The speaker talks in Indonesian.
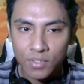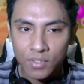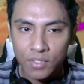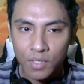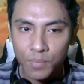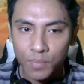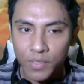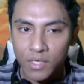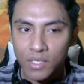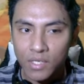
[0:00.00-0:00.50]

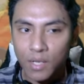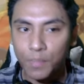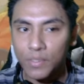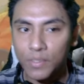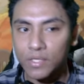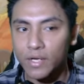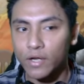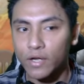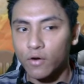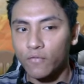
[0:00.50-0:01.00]
Tapi
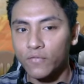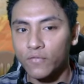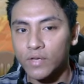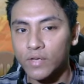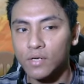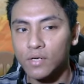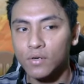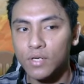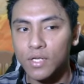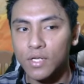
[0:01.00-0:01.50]
dapat
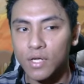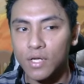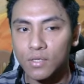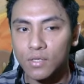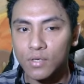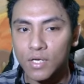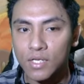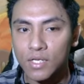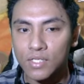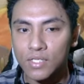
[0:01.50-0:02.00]
recovery loh, ini nggak
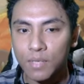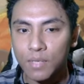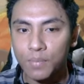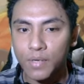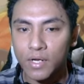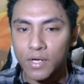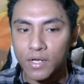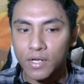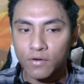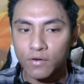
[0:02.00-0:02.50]
tahu dari
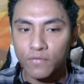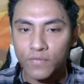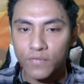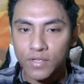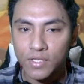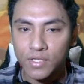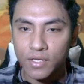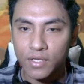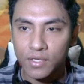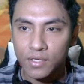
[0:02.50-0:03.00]
siapa ya
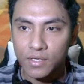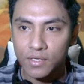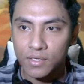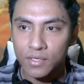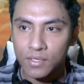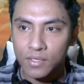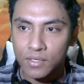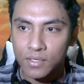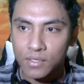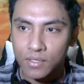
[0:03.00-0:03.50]
recovery-nya.
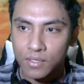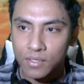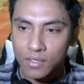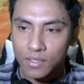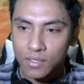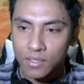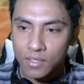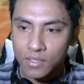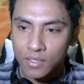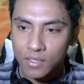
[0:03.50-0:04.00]

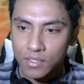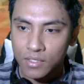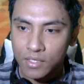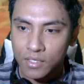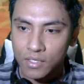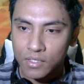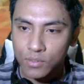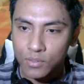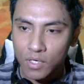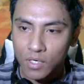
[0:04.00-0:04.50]
Ini
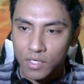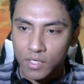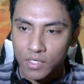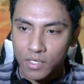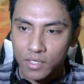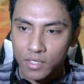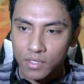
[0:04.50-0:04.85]
ada suaranya.